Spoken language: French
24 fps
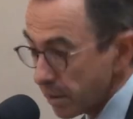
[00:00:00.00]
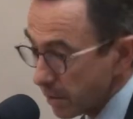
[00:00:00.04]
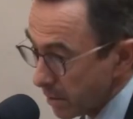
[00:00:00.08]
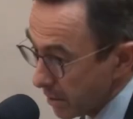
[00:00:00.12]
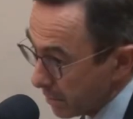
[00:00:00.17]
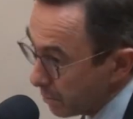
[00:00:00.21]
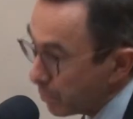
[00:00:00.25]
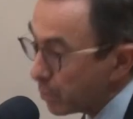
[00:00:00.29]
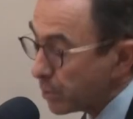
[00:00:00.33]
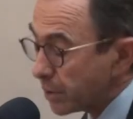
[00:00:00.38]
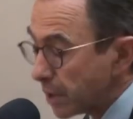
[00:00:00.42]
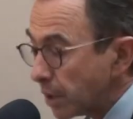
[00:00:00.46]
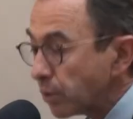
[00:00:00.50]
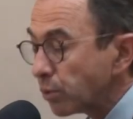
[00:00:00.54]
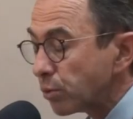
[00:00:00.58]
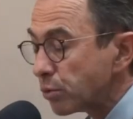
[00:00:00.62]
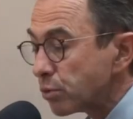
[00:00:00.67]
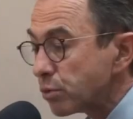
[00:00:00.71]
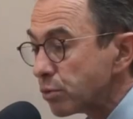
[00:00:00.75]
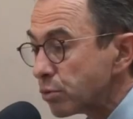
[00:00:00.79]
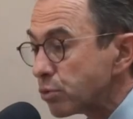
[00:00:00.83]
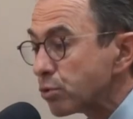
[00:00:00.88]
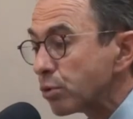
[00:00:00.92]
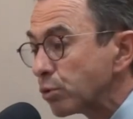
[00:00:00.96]
Et c'est
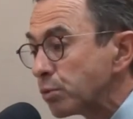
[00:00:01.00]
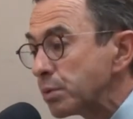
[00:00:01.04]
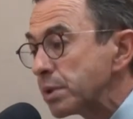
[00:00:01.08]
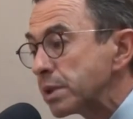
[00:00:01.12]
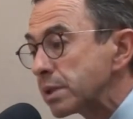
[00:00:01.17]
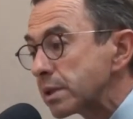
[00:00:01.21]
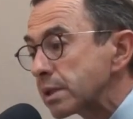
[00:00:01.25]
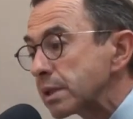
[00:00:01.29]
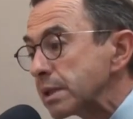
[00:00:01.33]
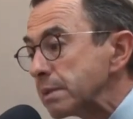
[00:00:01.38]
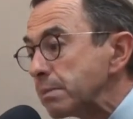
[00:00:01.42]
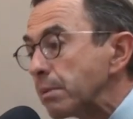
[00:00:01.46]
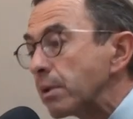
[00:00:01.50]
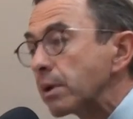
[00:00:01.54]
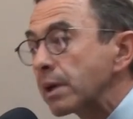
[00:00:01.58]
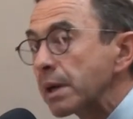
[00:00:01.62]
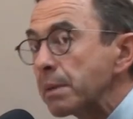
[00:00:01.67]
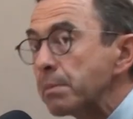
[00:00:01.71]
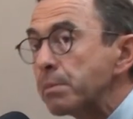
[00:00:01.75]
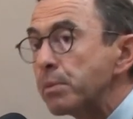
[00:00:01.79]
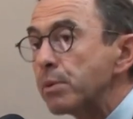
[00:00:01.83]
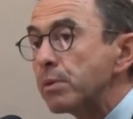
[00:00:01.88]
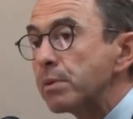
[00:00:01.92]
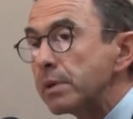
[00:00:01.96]
peut-être aujourd'hui ce
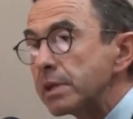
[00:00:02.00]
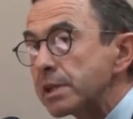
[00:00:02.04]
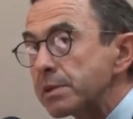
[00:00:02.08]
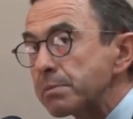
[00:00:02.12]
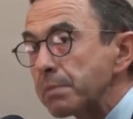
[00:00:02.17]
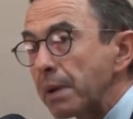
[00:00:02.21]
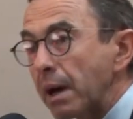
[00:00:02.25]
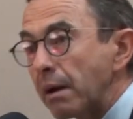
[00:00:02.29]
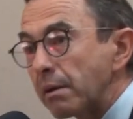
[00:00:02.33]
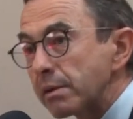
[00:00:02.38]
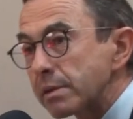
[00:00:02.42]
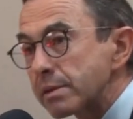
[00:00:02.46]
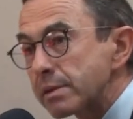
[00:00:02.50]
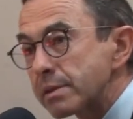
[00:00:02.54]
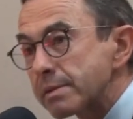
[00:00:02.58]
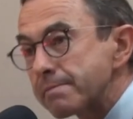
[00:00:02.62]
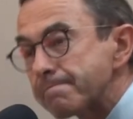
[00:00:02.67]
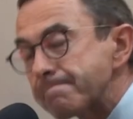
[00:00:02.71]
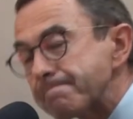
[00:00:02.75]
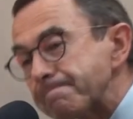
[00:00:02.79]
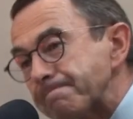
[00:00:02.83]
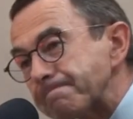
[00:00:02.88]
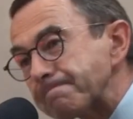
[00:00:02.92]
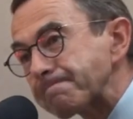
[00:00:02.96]
qui manque un peu,
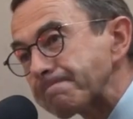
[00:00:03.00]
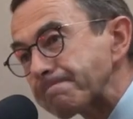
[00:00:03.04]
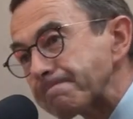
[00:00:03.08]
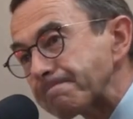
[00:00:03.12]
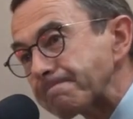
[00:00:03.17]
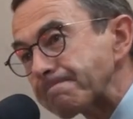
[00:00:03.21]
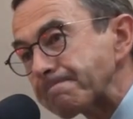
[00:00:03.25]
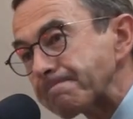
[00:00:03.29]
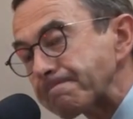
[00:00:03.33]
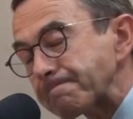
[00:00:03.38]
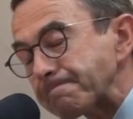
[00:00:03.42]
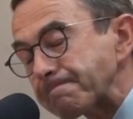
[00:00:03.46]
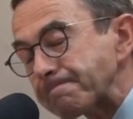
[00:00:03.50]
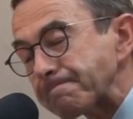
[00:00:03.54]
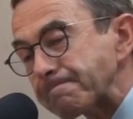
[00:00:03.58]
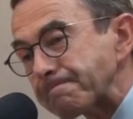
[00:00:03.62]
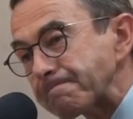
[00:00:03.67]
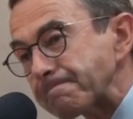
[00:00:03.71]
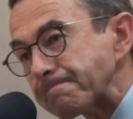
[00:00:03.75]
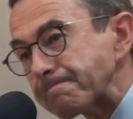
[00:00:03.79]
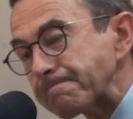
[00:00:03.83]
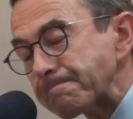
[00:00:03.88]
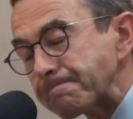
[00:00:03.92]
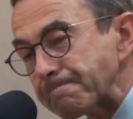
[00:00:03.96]
l'espérance ce
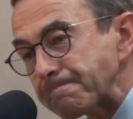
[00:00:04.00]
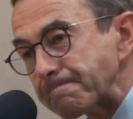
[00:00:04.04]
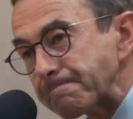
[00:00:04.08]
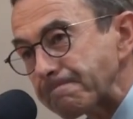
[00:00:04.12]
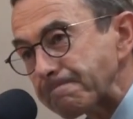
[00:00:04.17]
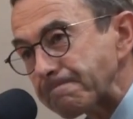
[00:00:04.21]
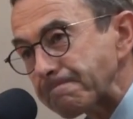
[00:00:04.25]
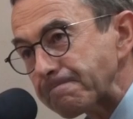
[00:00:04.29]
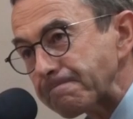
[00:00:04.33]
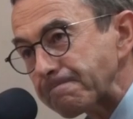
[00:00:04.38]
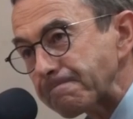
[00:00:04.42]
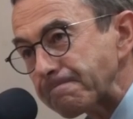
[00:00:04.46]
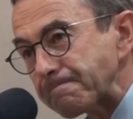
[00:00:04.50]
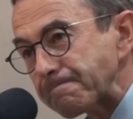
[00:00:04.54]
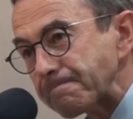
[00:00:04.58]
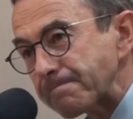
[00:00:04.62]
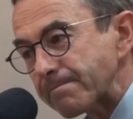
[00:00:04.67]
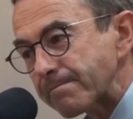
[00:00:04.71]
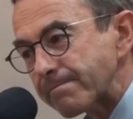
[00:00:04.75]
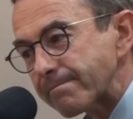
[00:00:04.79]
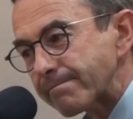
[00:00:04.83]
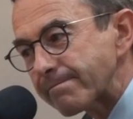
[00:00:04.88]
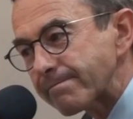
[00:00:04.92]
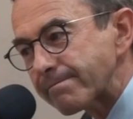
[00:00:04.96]
qui vous a mis en
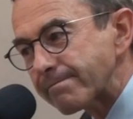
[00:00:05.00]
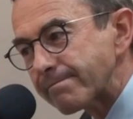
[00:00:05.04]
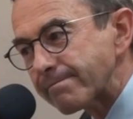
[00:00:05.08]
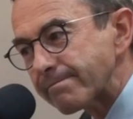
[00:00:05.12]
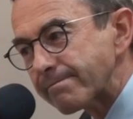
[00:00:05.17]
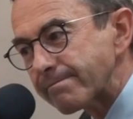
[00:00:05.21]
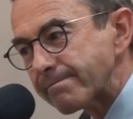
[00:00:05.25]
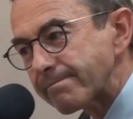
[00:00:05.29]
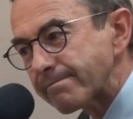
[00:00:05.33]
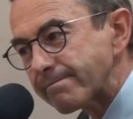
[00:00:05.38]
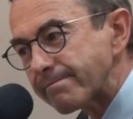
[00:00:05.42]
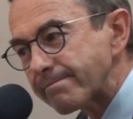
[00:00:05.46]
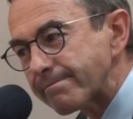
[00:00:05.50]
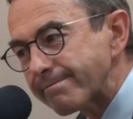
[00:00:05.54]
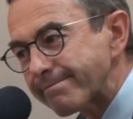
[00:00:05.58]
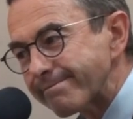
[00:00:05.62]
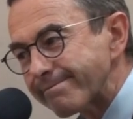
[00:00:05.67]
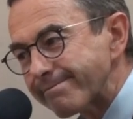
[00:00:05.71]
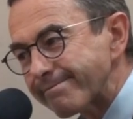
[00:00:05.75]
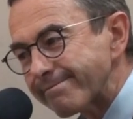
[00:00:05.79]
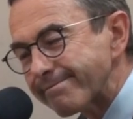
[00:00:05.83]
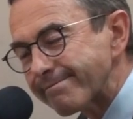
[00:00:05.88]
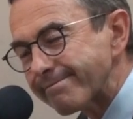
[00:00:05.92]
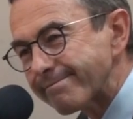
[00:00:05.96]
pleine lumière,
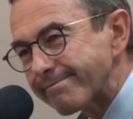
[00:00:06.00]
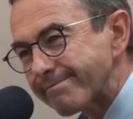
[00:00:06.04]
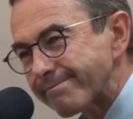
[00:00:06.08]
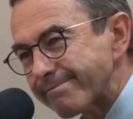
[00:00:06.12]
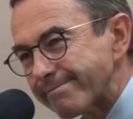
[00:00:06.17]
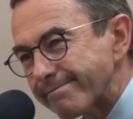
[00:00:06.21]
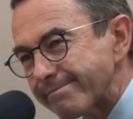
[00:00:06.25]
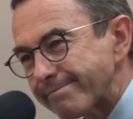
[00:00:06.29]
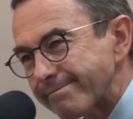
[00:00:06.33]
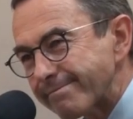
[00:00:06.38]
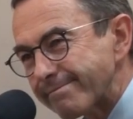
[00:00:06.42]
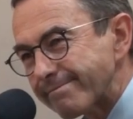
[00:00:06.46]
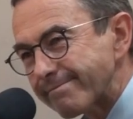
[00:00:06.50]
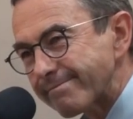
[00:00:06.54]
euh,